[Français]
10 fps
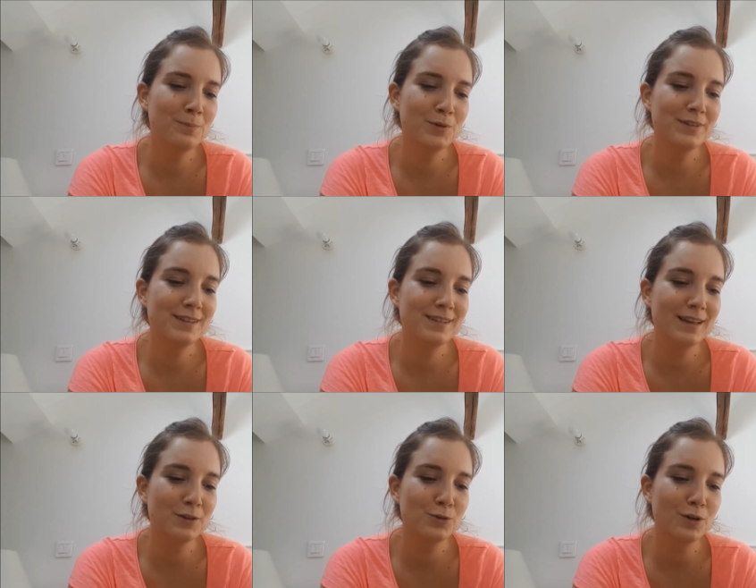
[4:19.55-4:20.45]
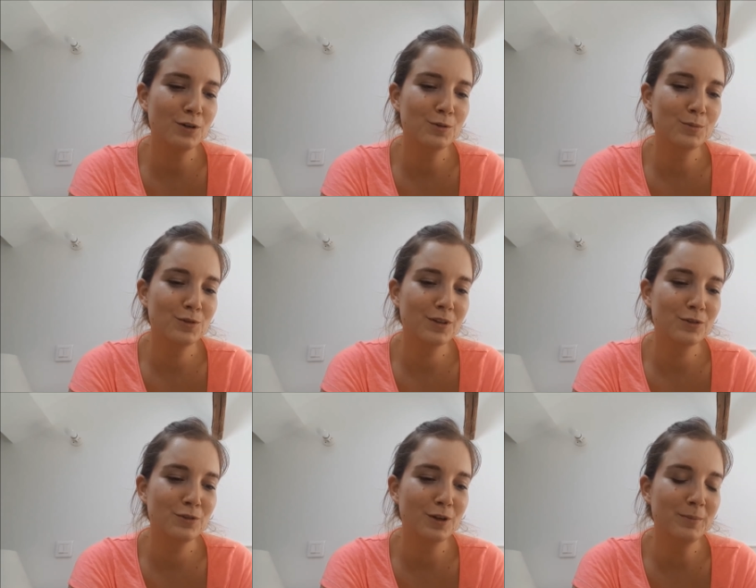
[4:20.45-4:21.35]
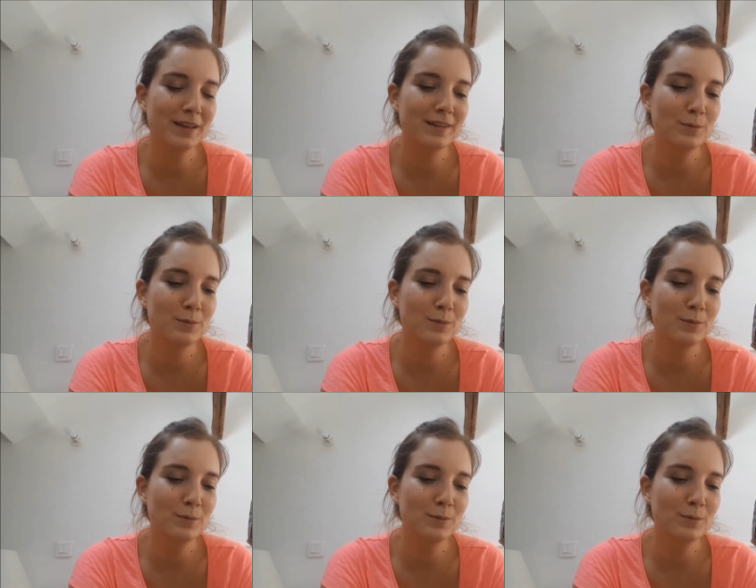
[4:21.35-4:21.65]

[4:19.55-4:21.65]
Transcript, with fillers: petites stars du rock ont besoin de dormir.